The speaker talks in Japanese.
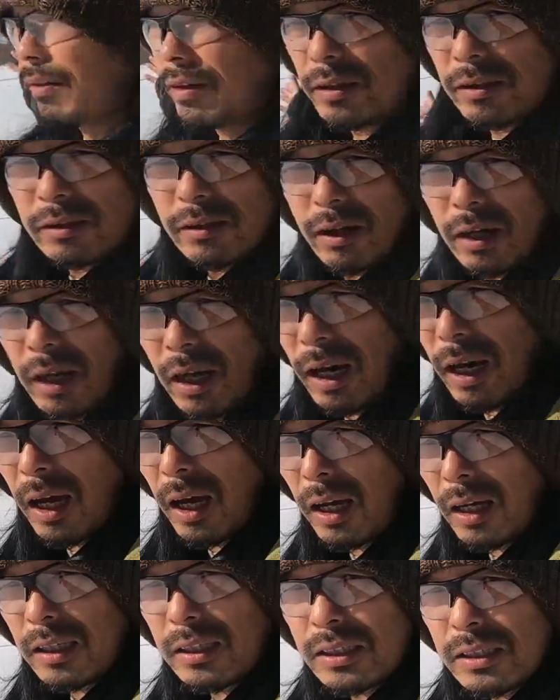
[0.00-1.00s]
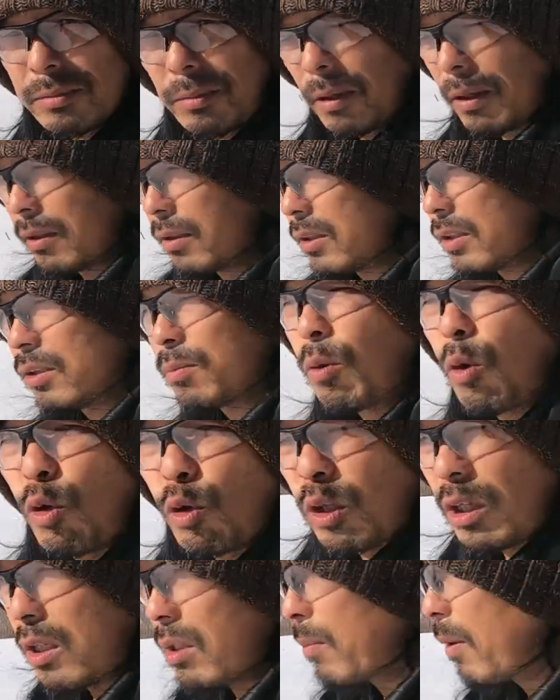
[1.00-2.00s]
フィールドが一番一
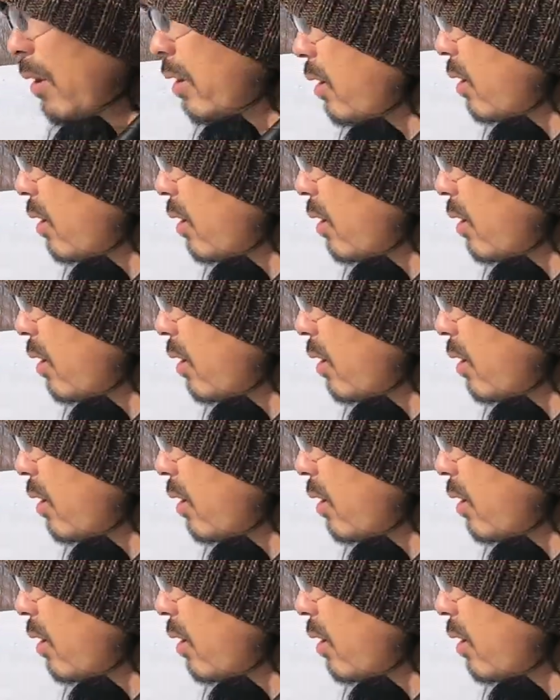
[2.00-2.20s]
望できま